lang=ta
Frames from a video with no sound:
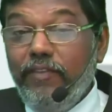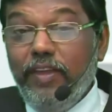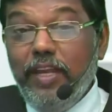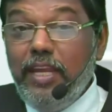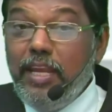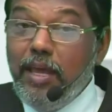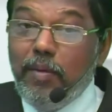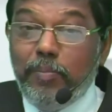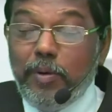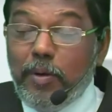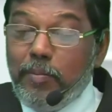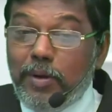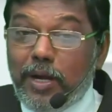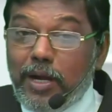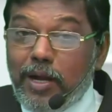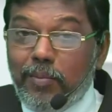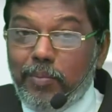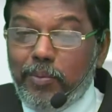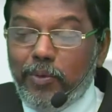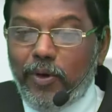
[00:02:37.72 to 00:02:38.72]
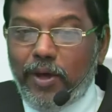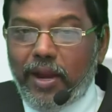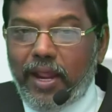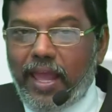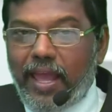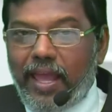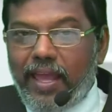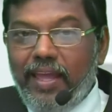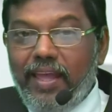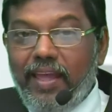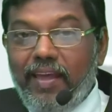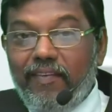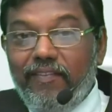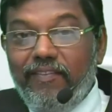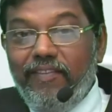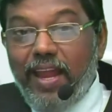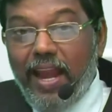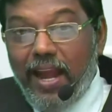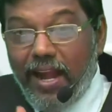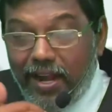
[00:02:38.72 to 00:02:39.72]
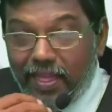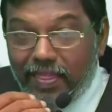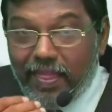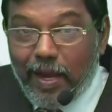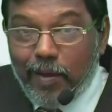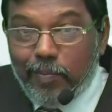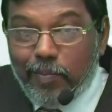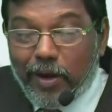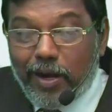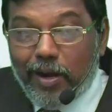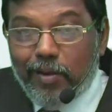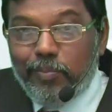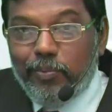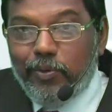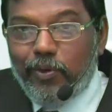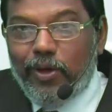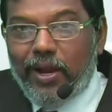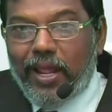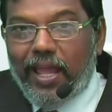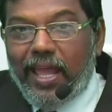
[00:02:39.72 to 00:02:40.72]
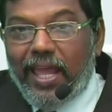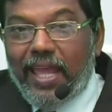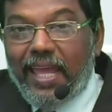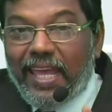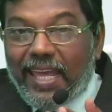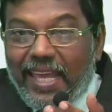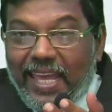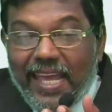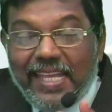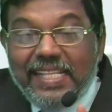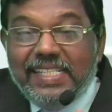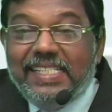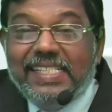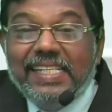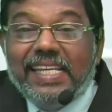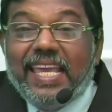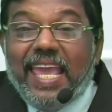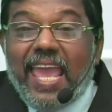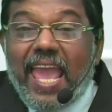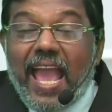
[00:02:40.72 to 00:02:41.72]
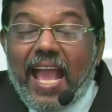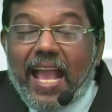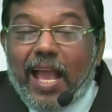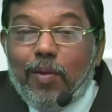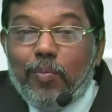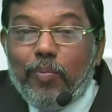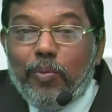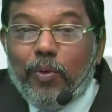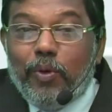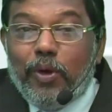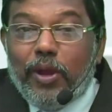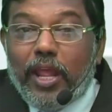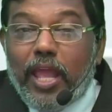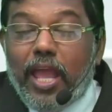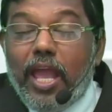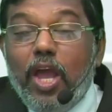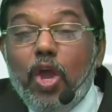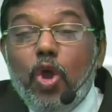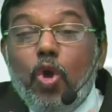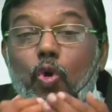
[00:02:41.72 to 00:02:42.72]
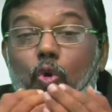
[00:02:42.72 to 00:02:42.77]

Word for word: விண்ணப்பம் பண்ண போகிறேன் வேண்டுதல் பண்ண போகிறேன் கெஞ்சி கேட்க போகிறேன்